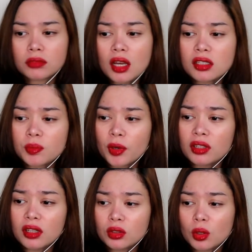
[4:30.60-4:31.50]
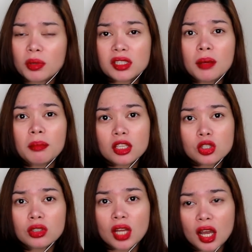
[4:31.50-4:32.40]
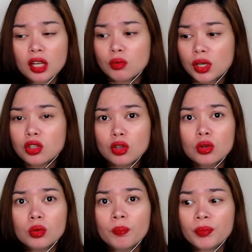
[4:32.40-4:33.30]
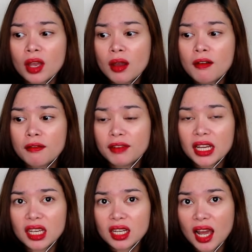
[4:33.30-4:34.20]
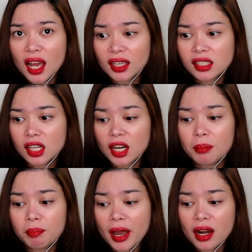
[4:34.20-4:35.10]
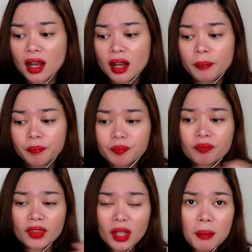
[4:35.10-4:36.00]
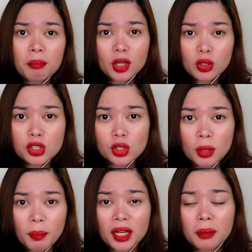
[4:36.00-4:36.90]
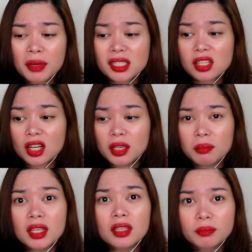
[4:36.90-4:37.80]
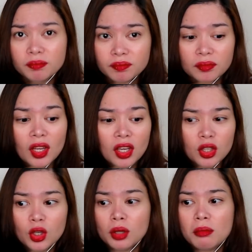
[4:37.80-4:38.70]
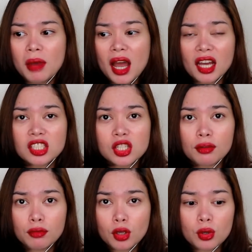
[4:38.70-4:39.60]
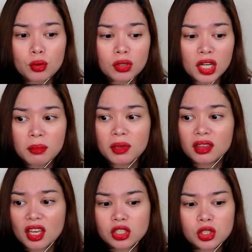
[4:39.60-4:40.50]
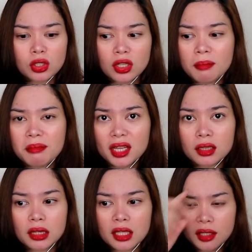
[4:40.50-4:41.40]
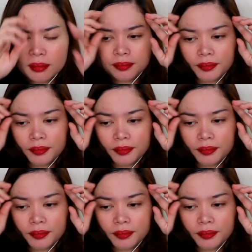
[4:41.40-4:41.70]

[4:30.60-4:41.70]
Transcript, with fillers: Guys, pwede na to. Basta make sure na haluin nyo yung vanilla ice cream para pag gusto nyo pa ng mas creamy, yon ma-achieve nyo yung creamy texture ng milk tea.